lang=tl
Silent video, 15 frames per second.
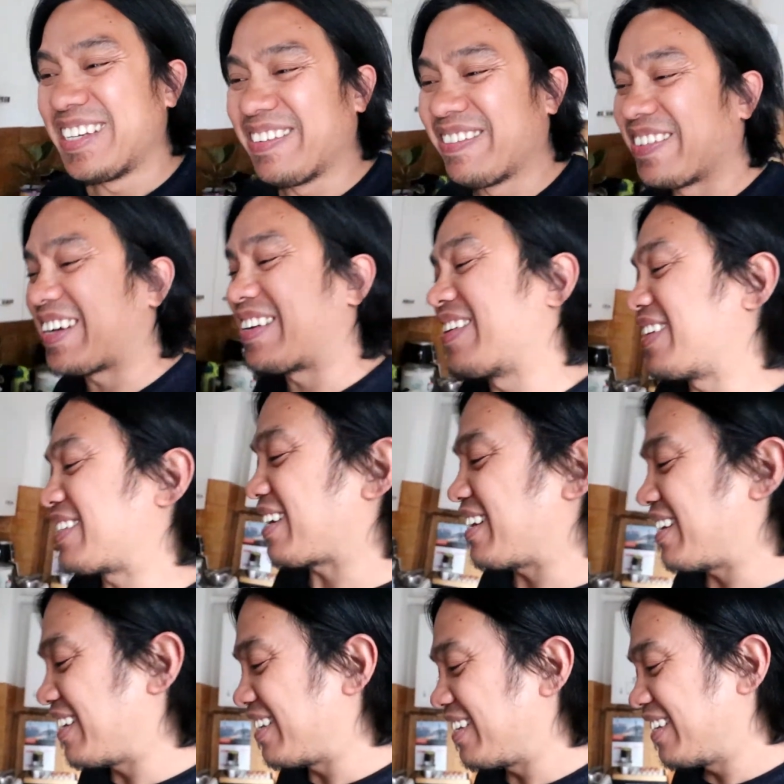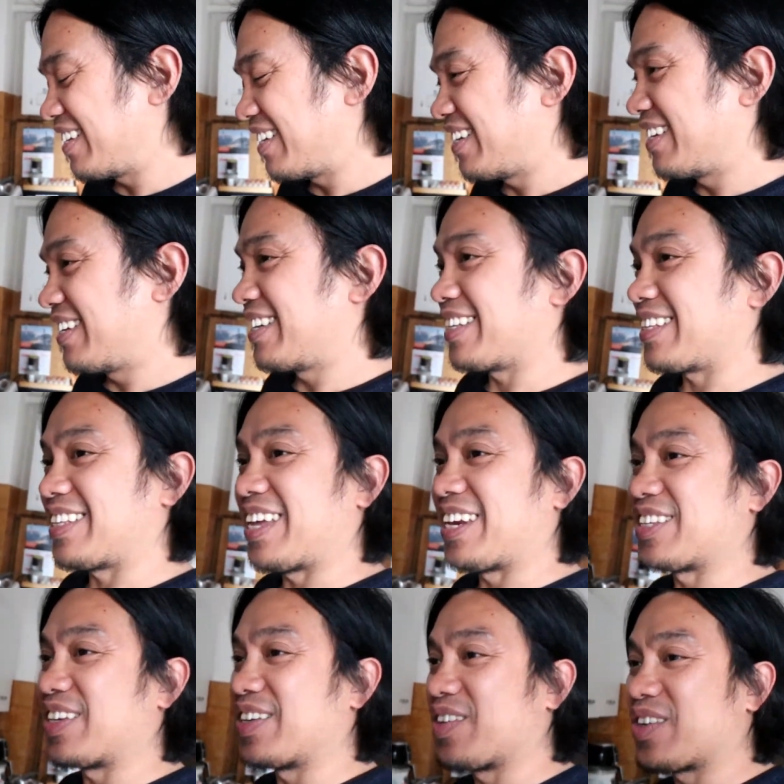Magkano isa?
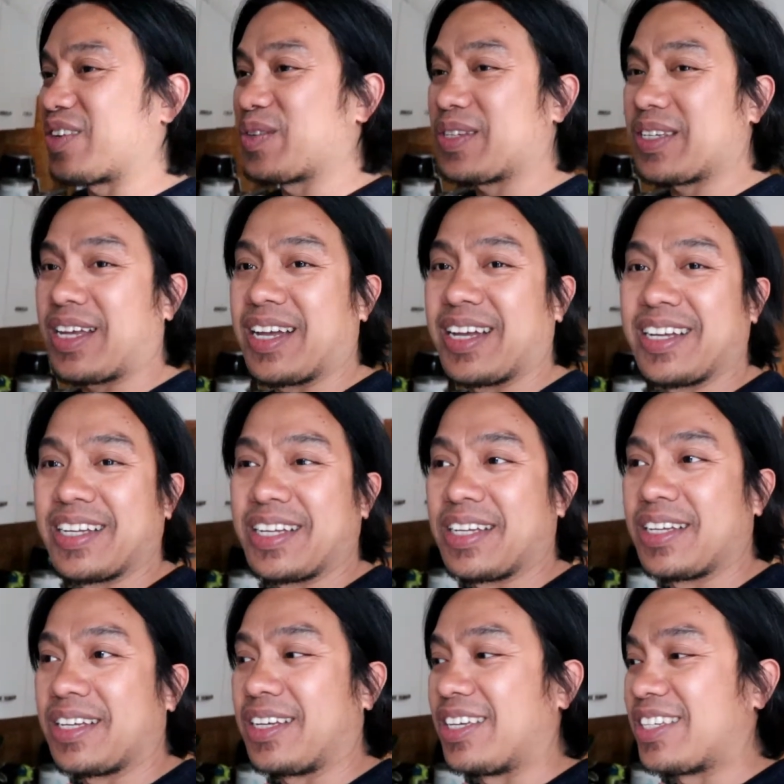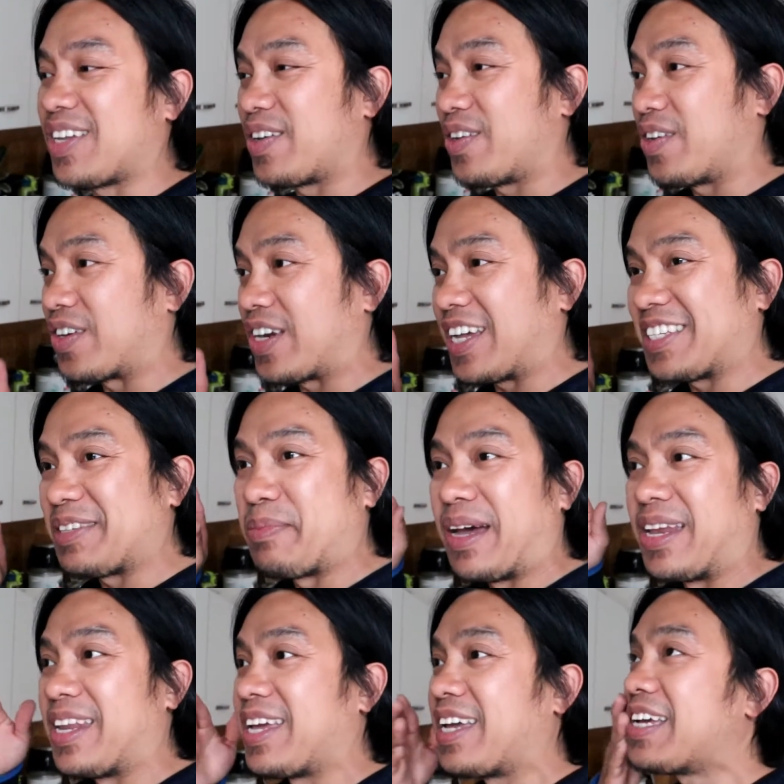30 euros ang isang oras,
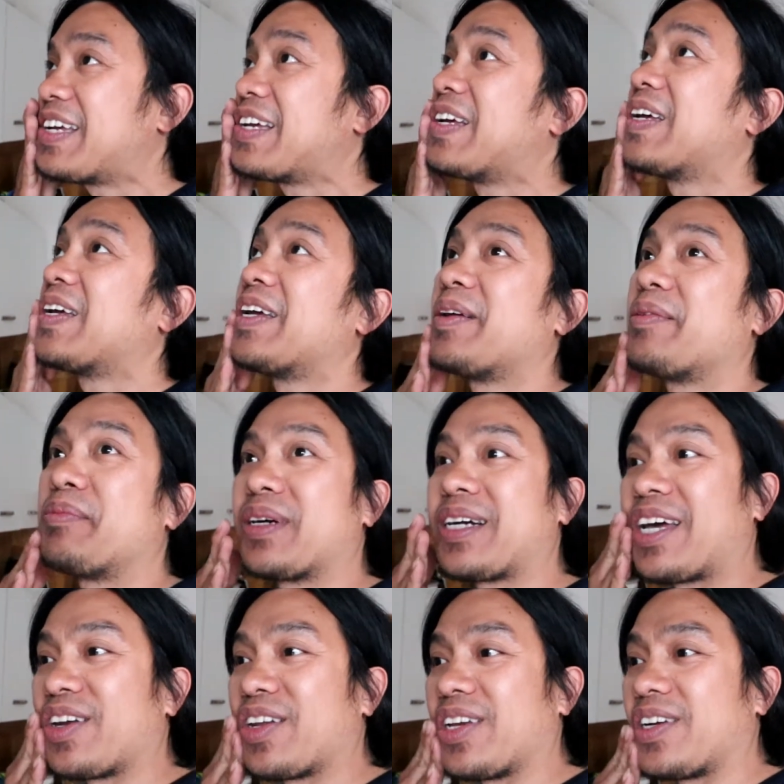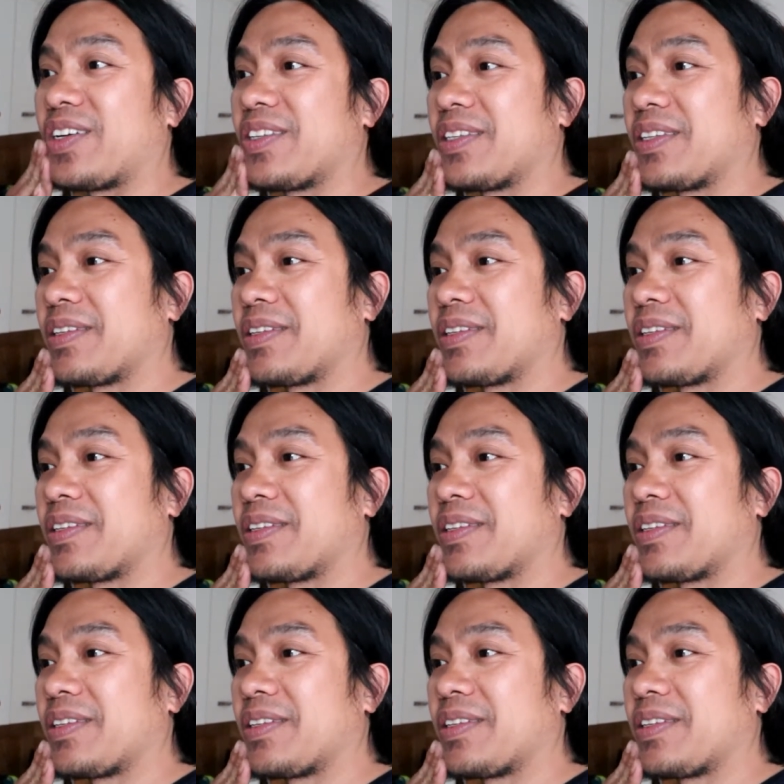bale. Magkano yon?